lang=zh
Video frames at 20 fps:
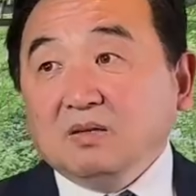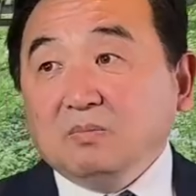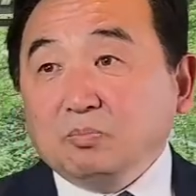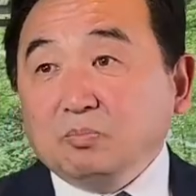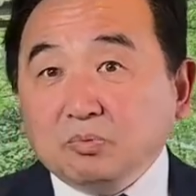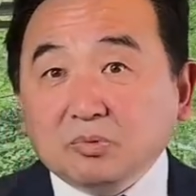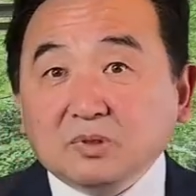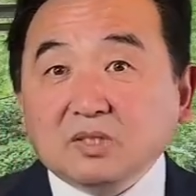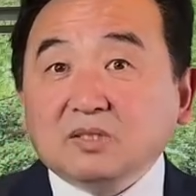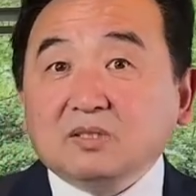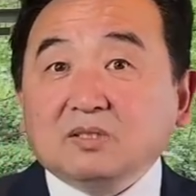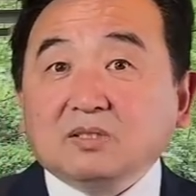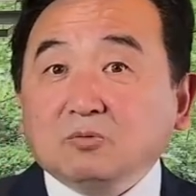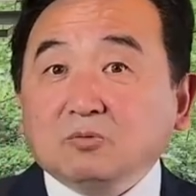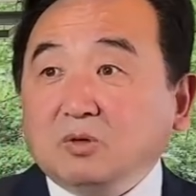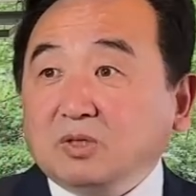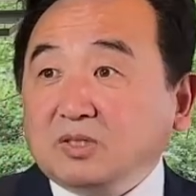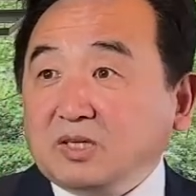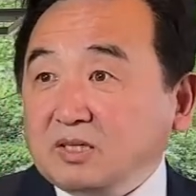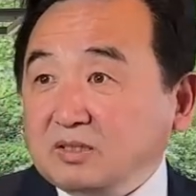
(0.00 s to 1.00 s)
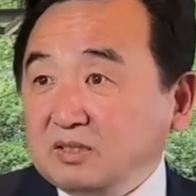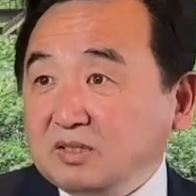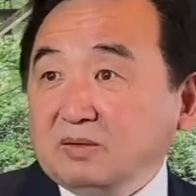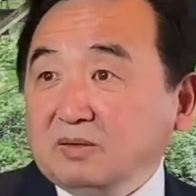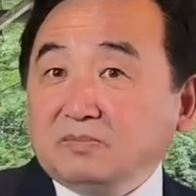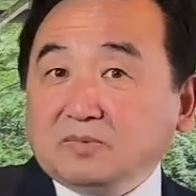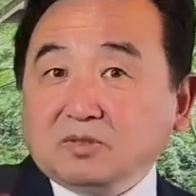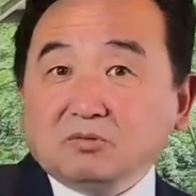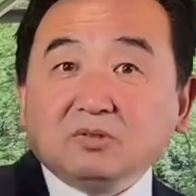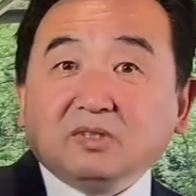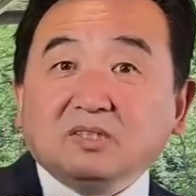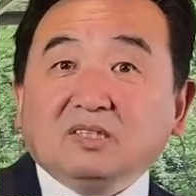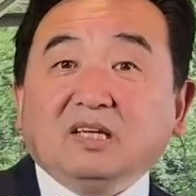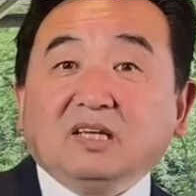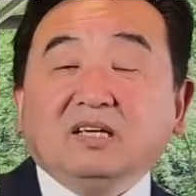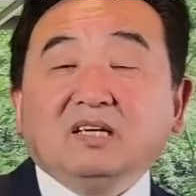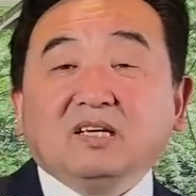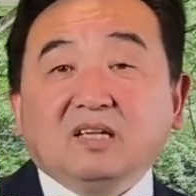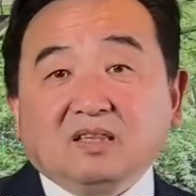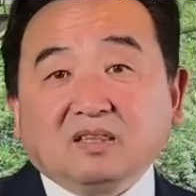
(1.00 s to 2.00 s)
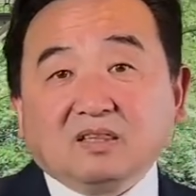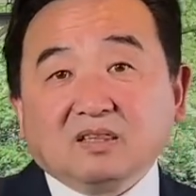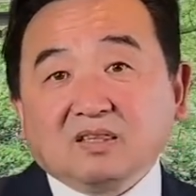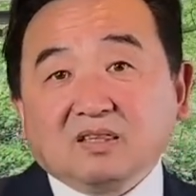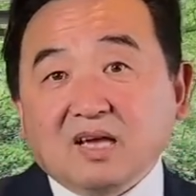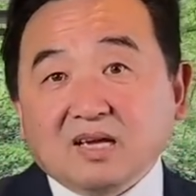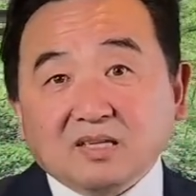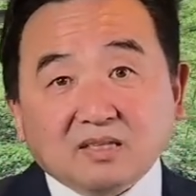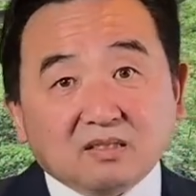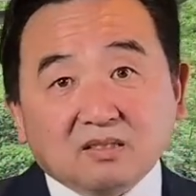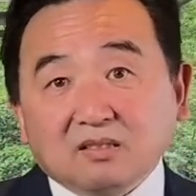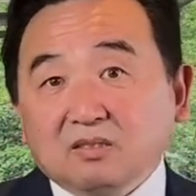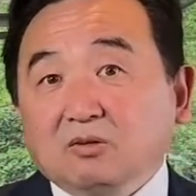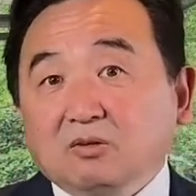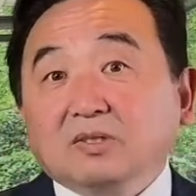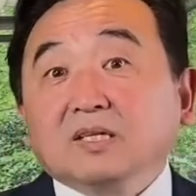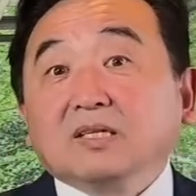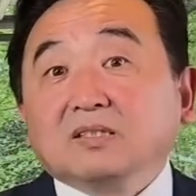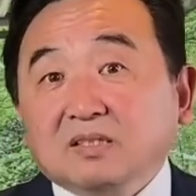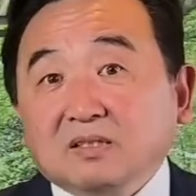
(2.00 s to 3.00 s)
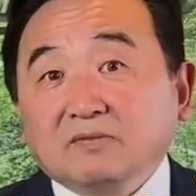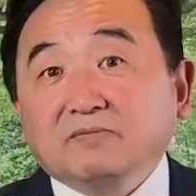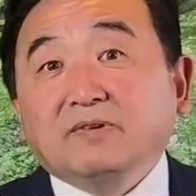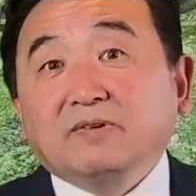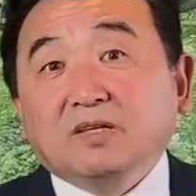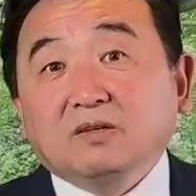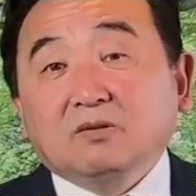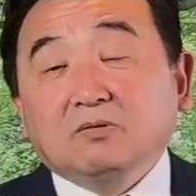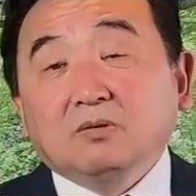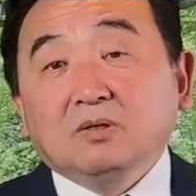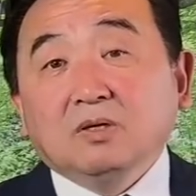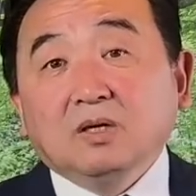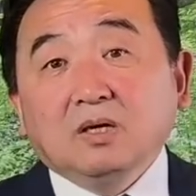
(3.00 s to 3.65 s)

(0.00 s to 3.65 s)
不支持我的，你们都是敌人。他有这个成分喽。